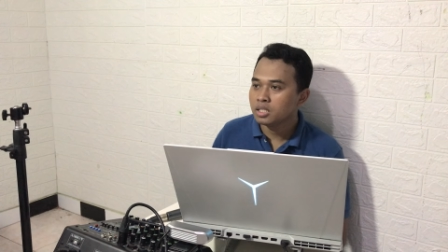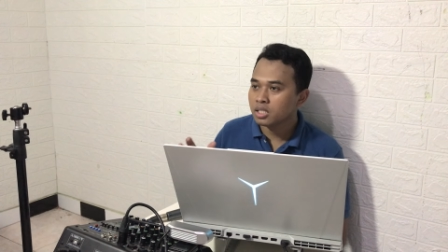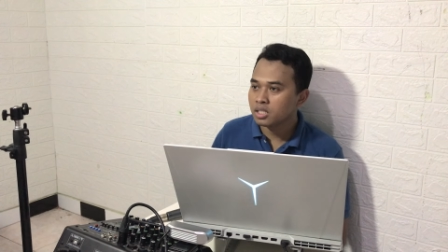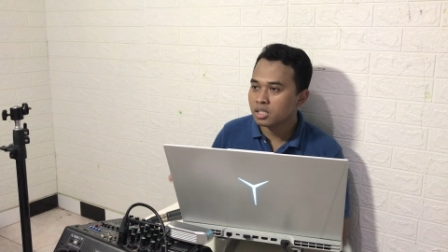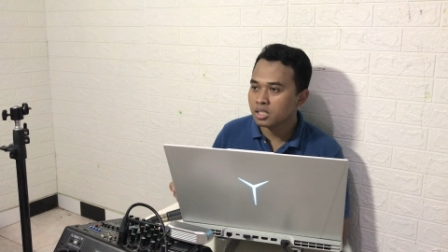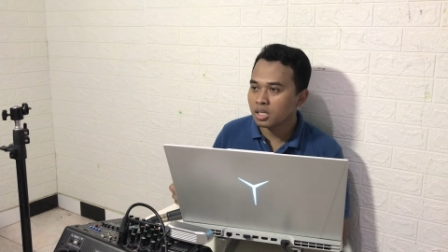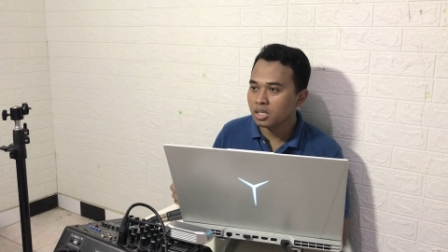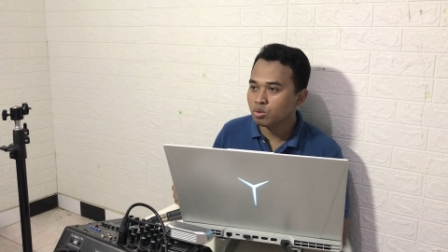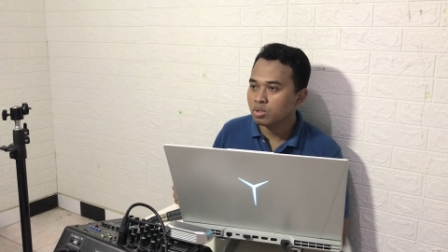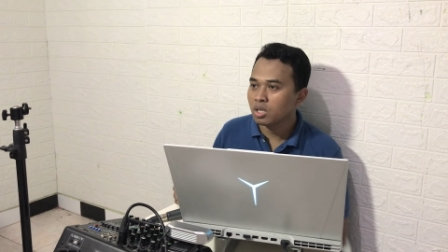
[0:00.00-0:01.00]
Di sini saya
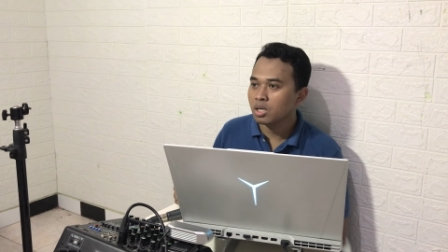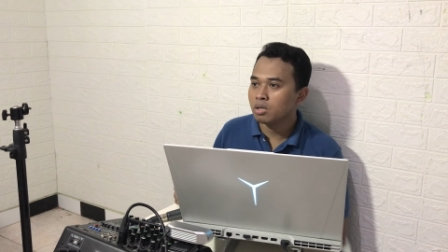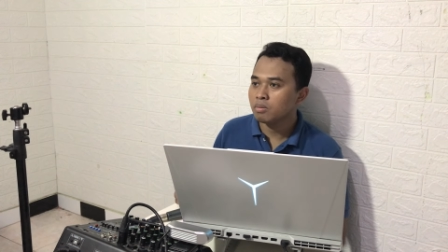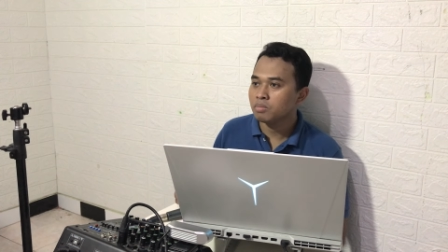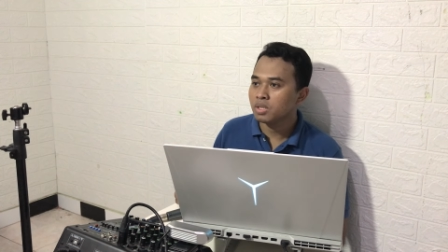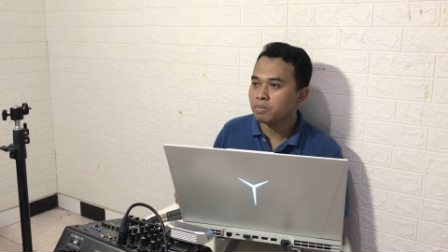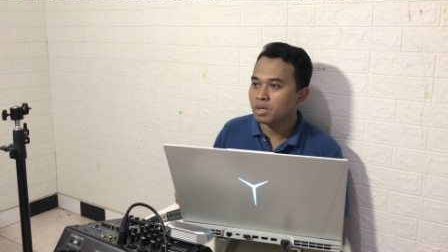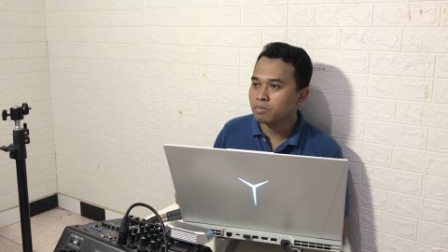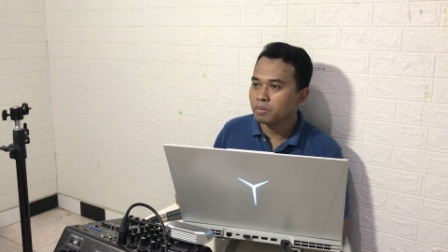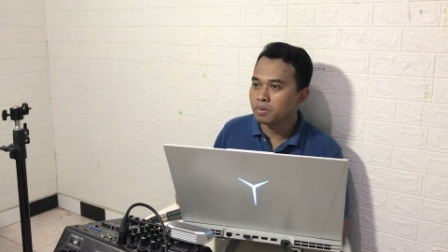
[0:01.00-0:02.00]
sudah
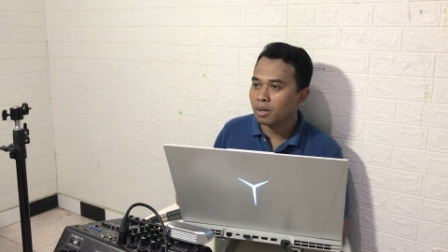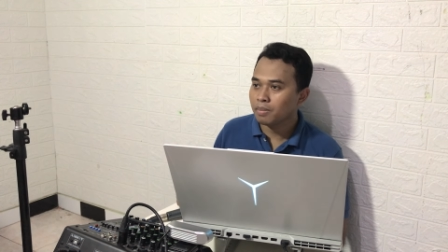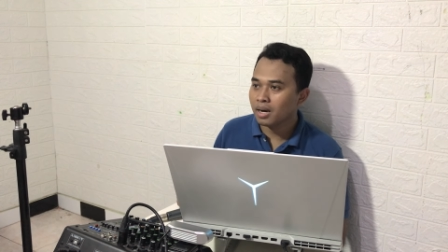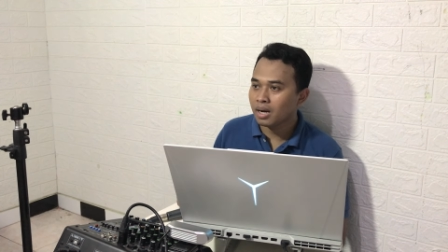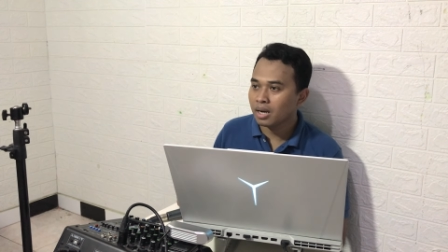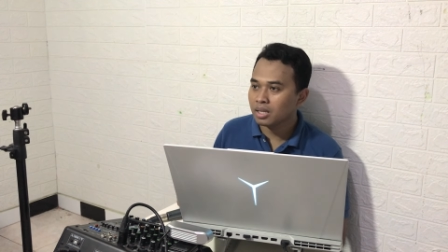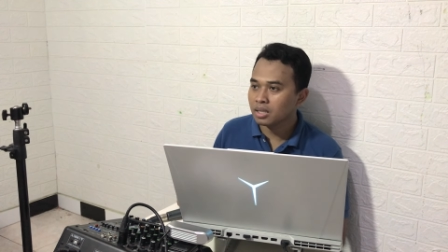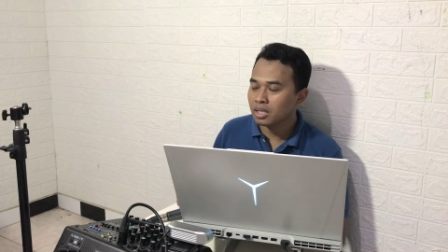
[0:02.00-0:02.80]
menyiapkan beberapa alat.